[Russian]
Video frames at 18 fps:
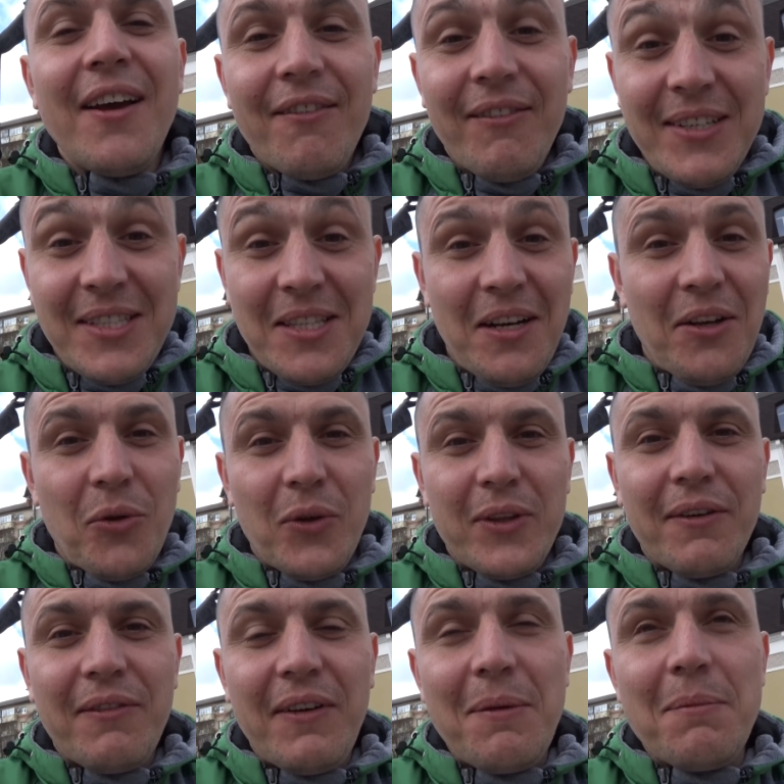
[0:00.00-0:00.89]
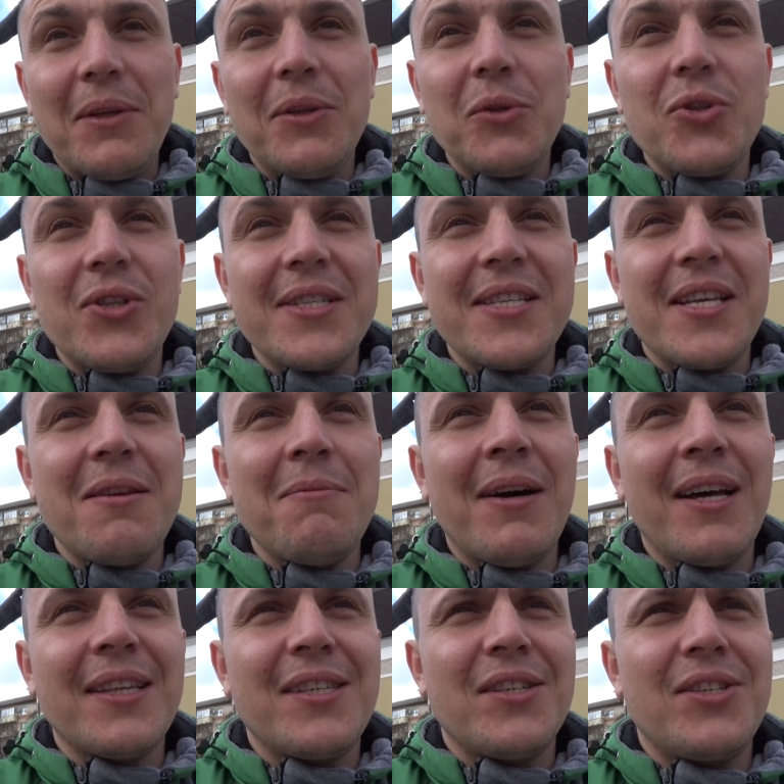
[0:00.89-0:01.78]
В остальное это время нужно
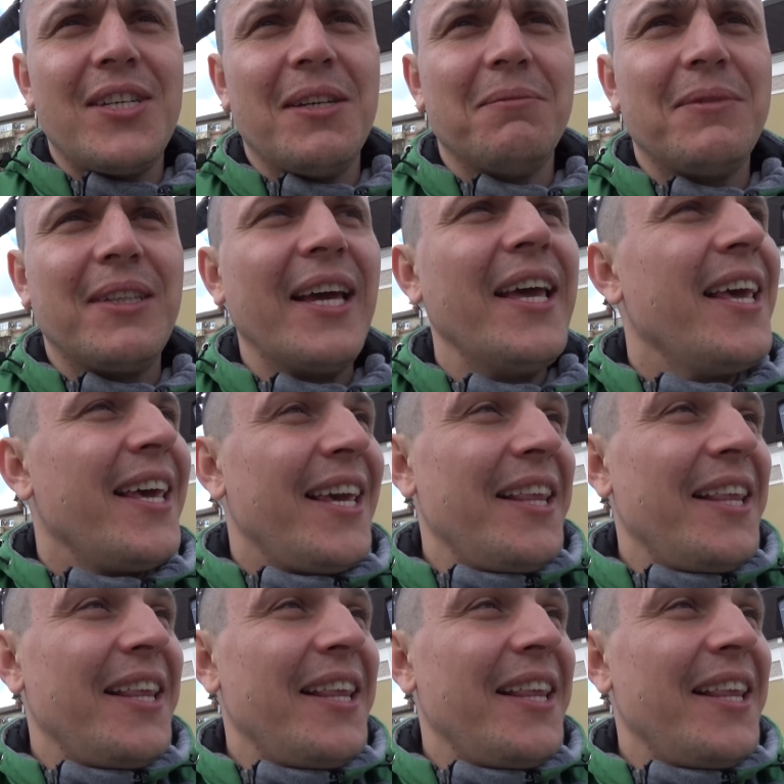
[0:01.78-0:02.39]
заниматься чем-то.